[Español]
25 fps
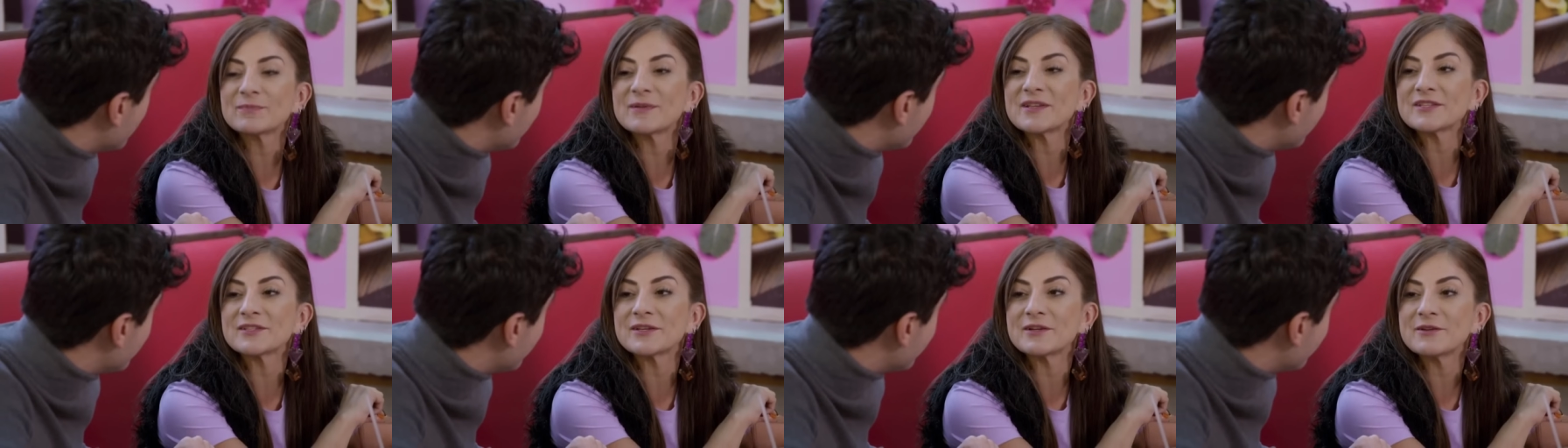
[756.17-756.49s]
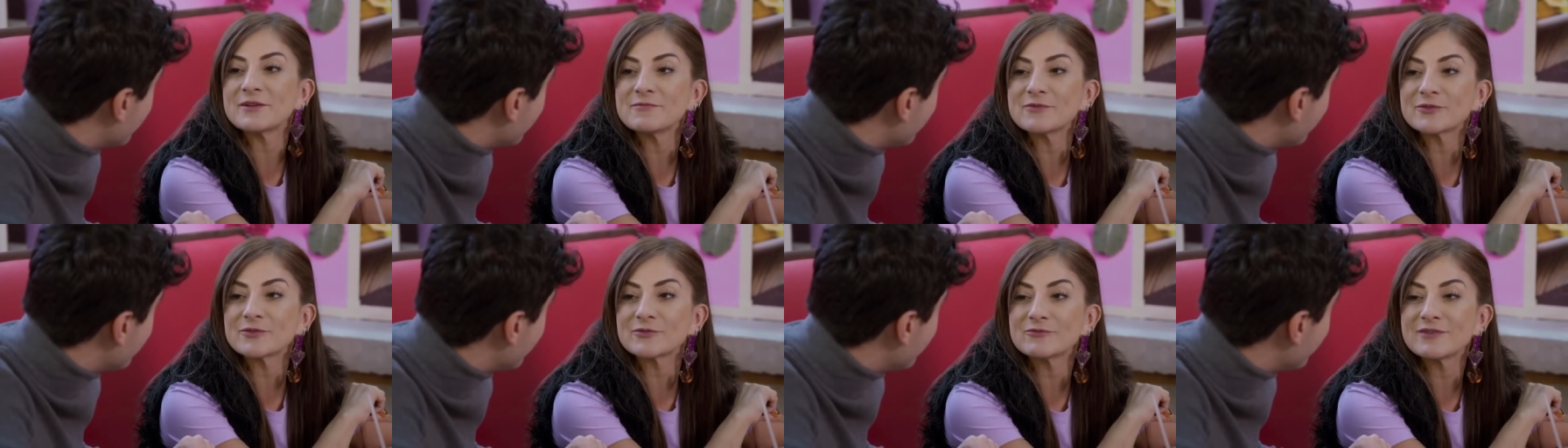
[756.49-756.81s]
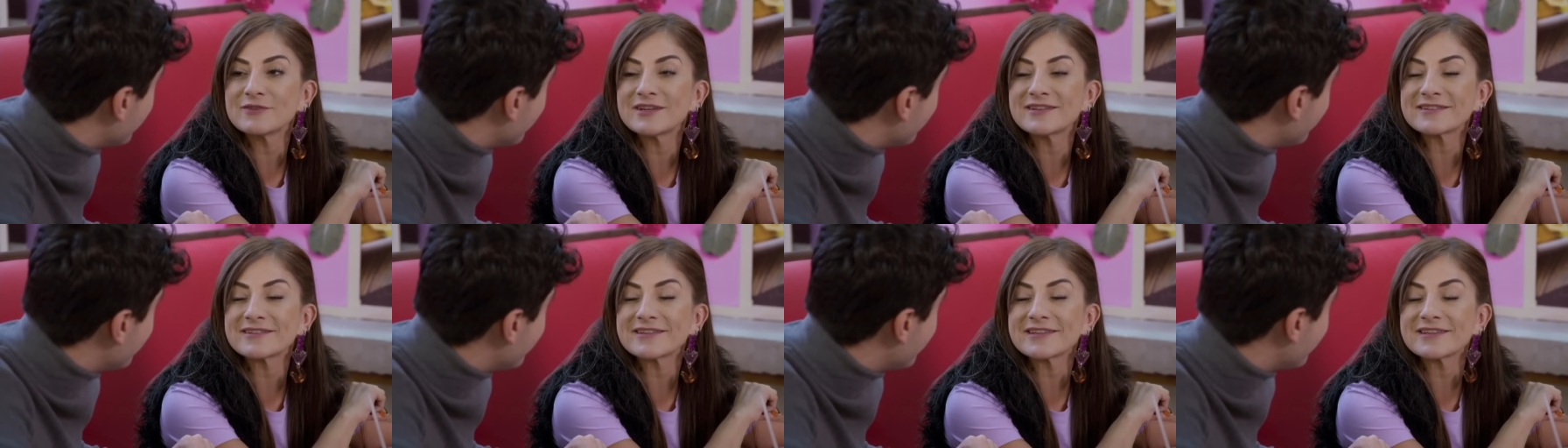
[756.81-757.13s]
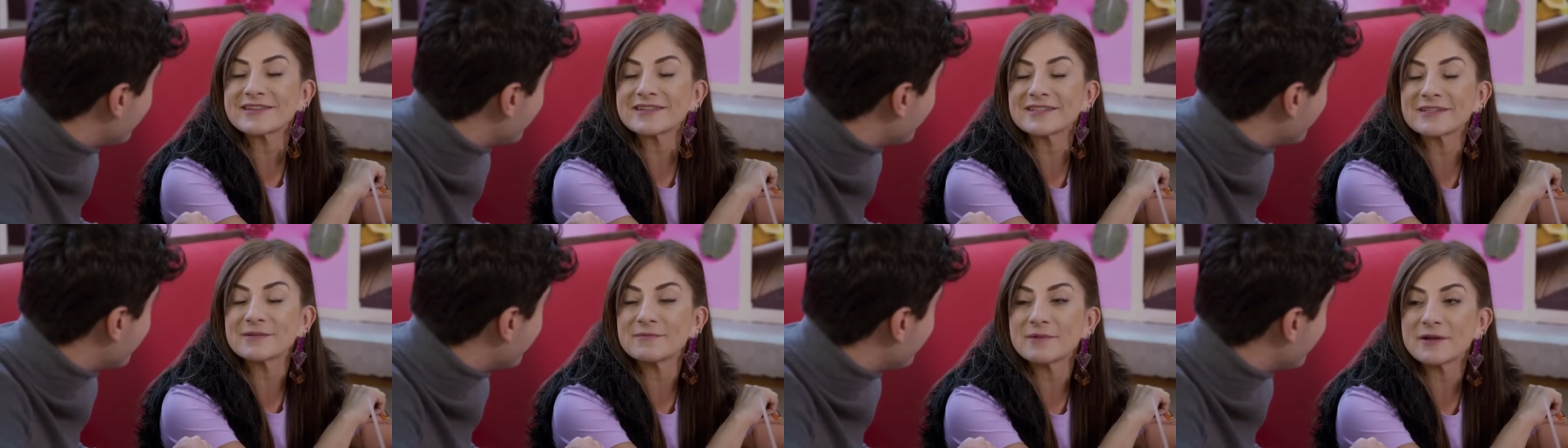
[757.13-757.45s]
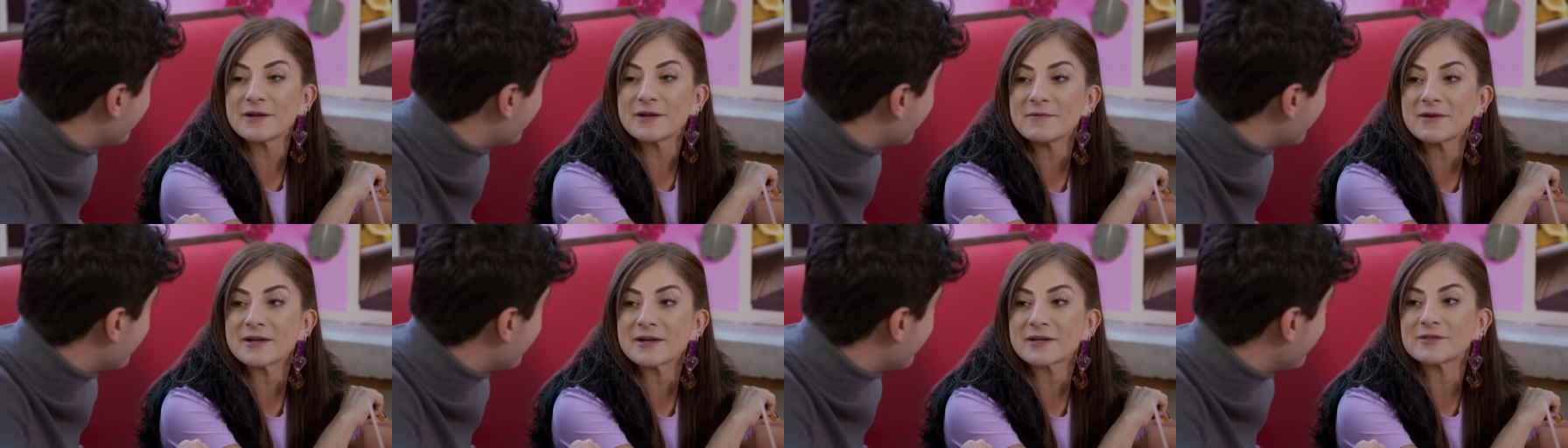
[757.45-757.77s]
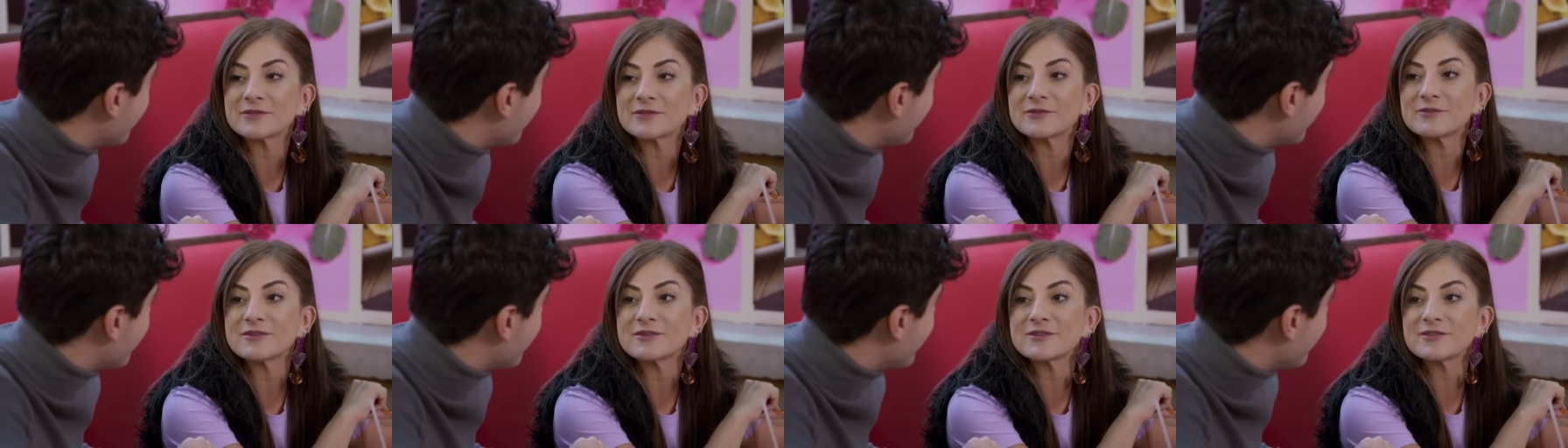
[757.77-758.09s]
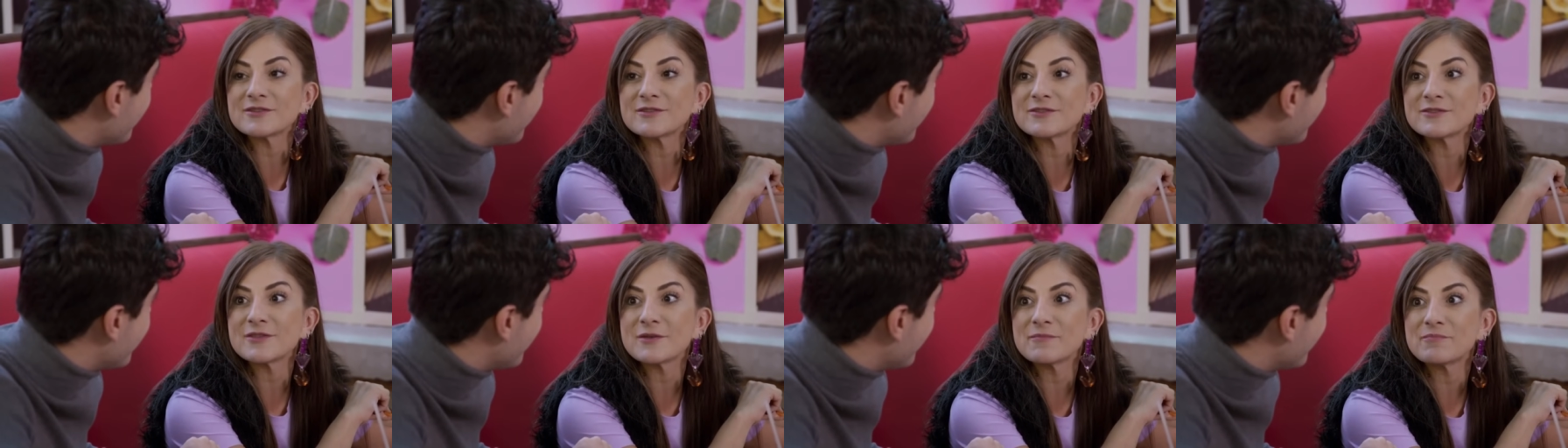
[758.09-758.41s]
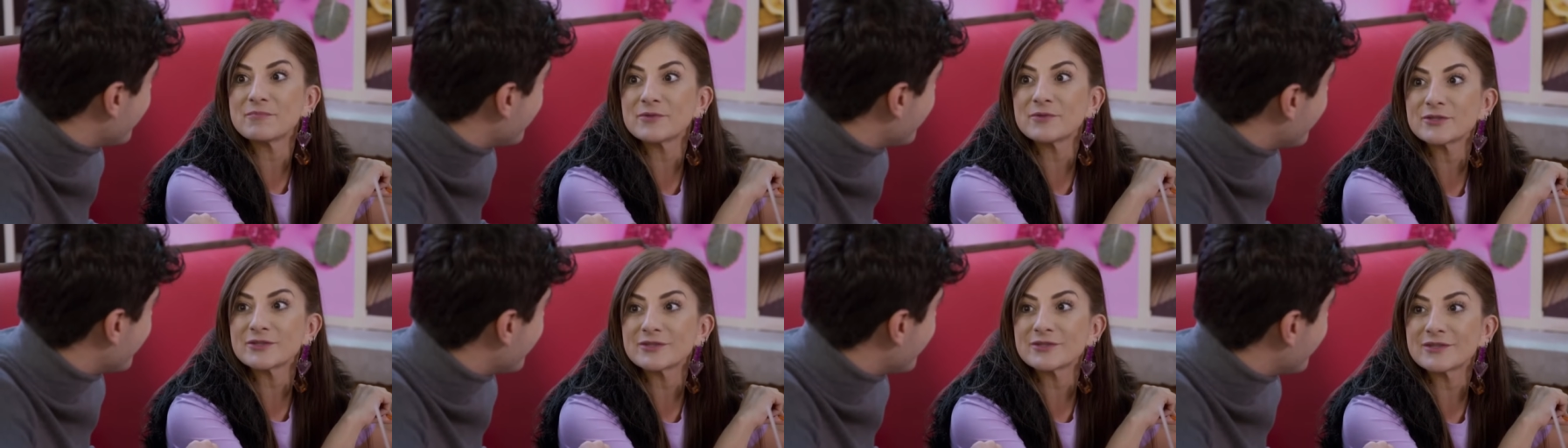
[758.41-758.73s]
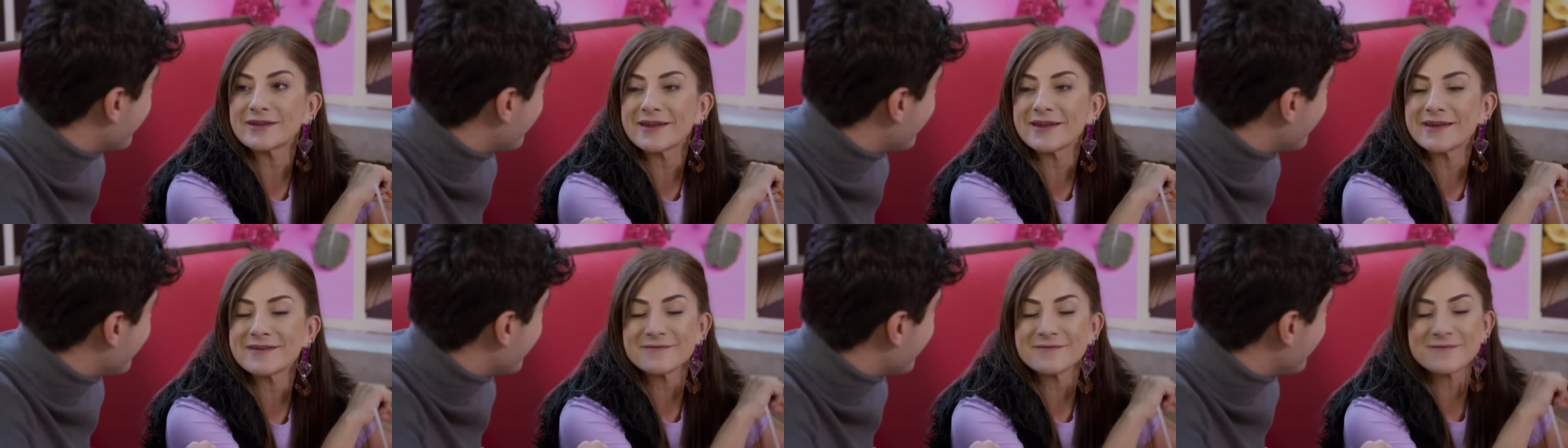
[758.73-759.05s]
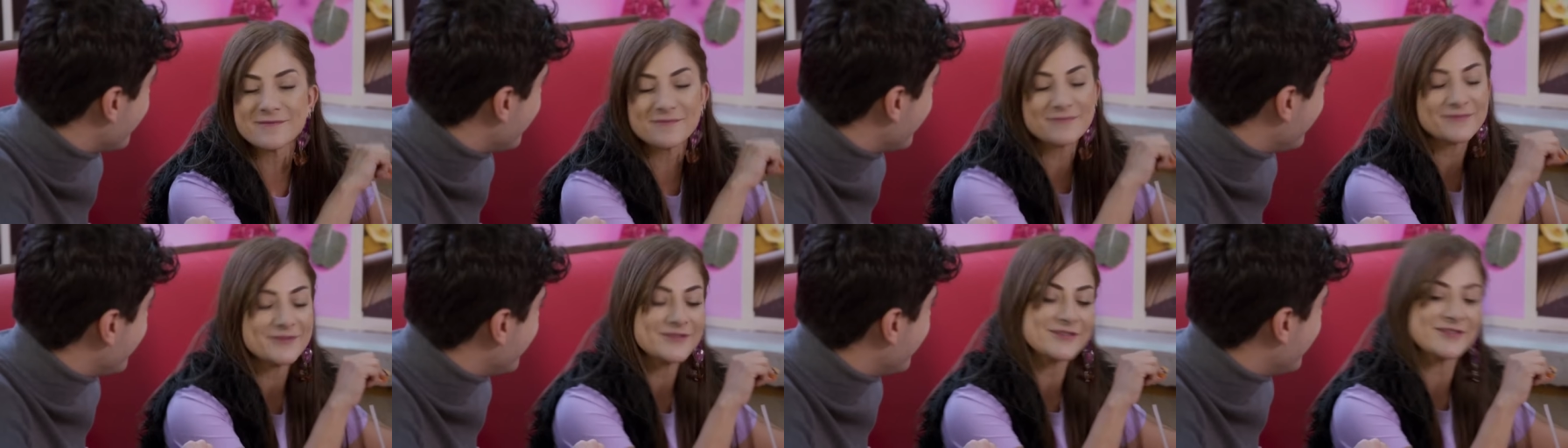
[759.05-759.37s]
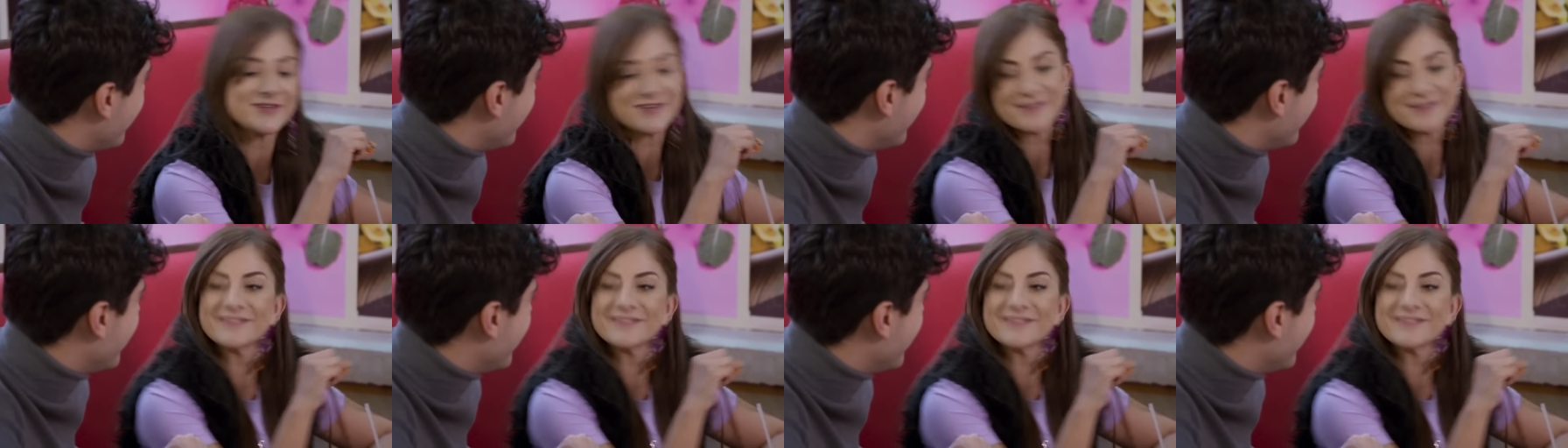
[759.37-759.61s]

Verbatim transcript: pasaremos una rica semana de vacaciones en Tepoztlán. Sí,